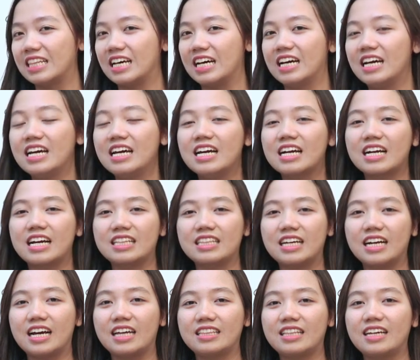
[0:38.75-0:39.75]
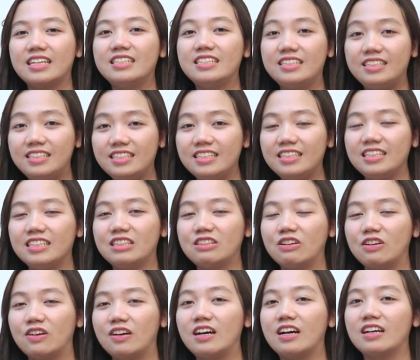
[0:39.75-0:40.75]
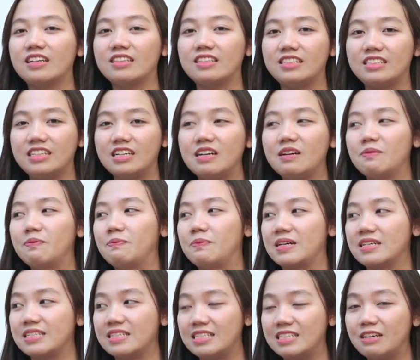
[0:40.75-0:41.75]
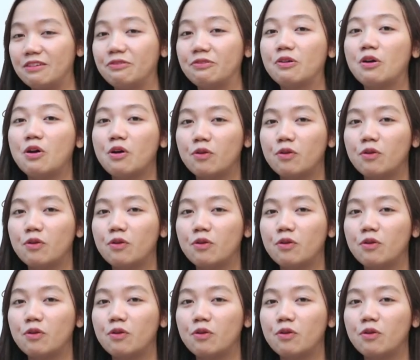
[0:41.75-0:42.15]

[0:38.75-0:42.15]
Nah, kata-kata di itu loh artinya passive